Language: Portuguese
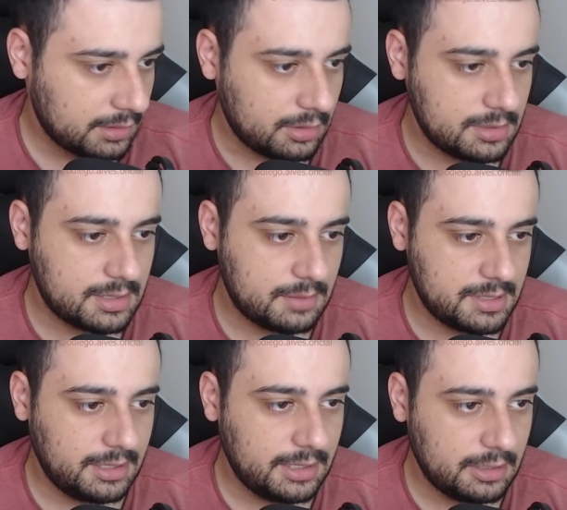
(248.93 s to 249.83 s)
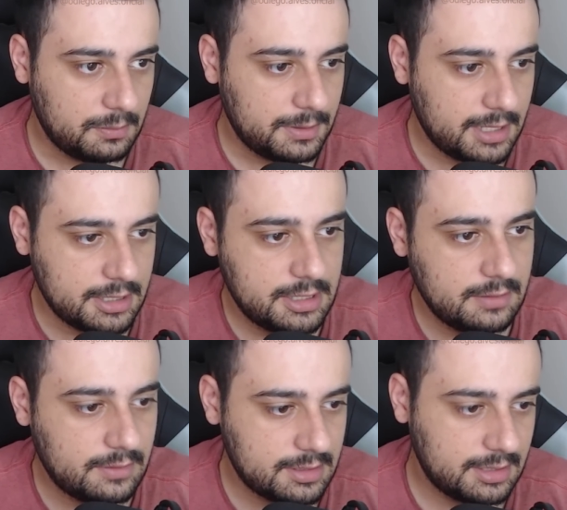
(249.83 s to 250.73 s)
Então estamos aqui dentro do
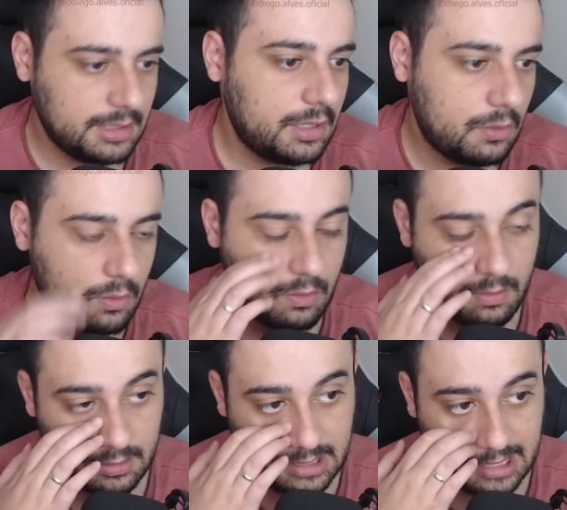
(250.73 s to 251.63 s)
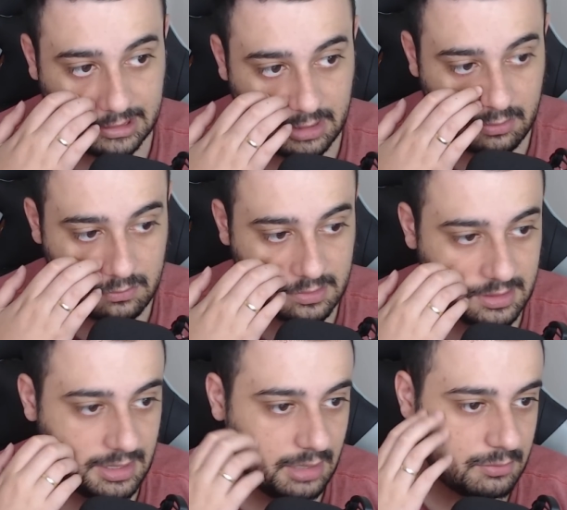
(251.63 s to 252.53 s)
aplicativo, ó, você tem que concordar aqui com os
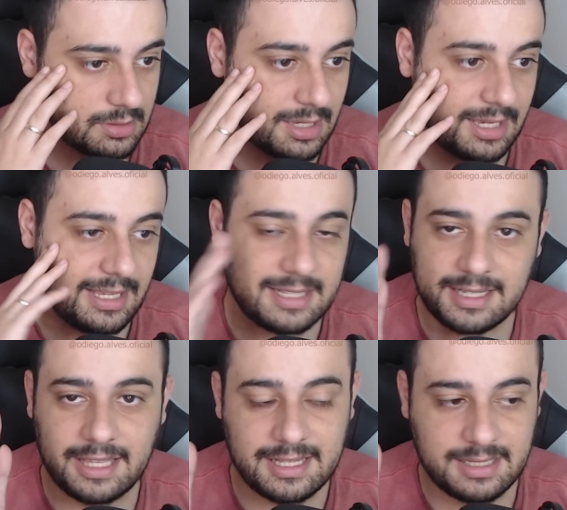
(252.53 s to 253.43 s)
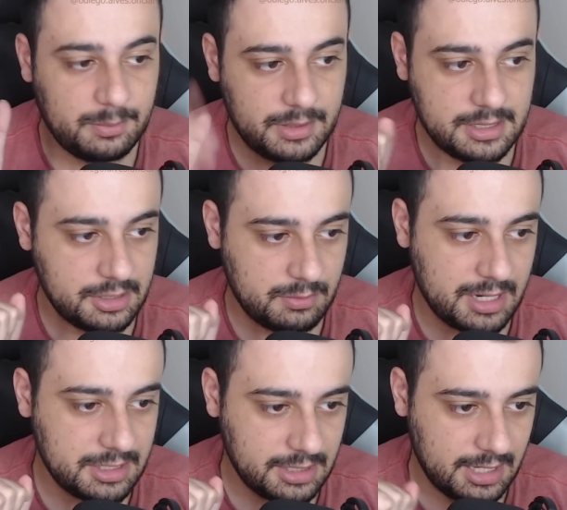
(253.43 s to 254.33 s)
termos. E esse aqui é simplesinho
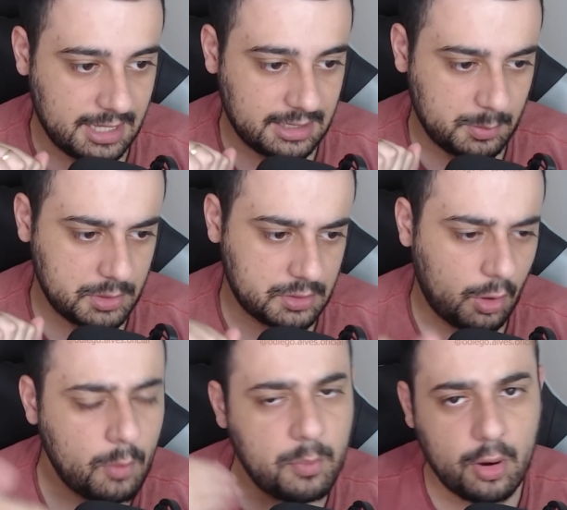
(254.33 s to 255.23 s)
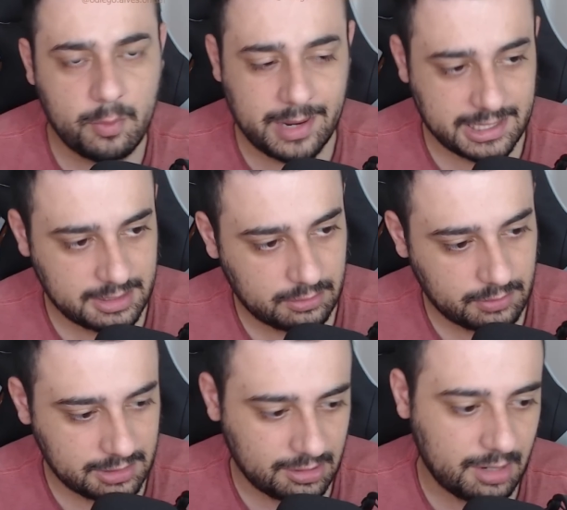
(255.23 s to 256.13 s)
demais de ganhar, tá pessoal? É um pouco parecido
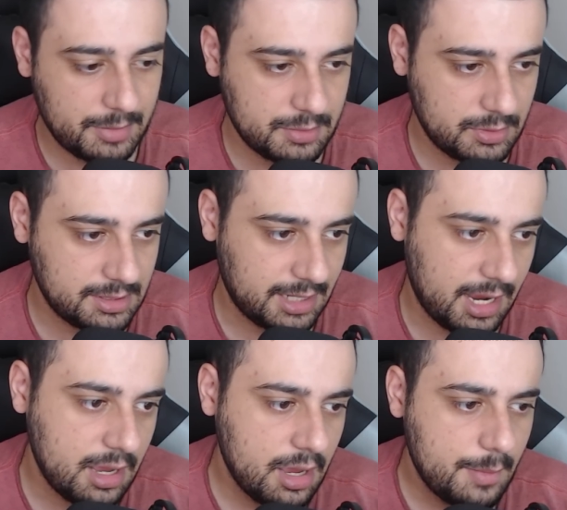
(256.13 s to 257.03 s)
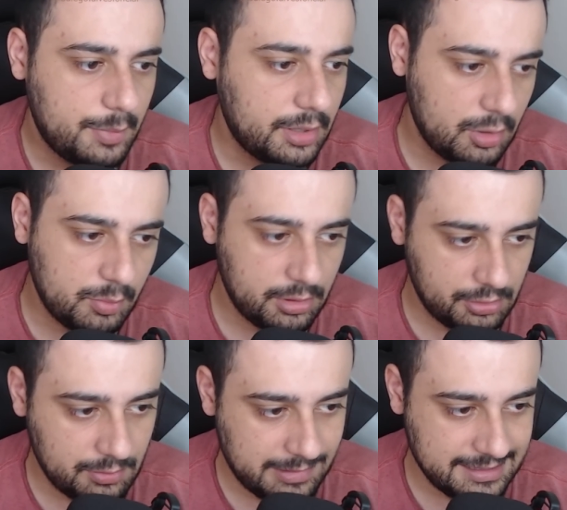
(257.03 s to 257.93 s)
com esse que eu acabei de mostrar, porém um
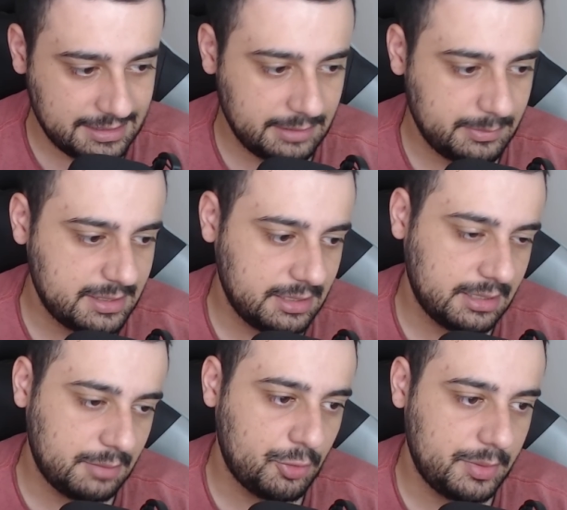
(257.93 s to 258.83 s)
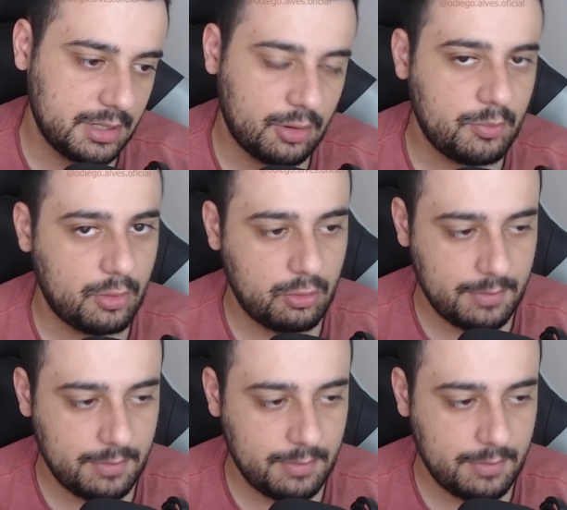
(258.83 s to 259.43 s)
pouquinho mais simples e, na minha opinião, um pouco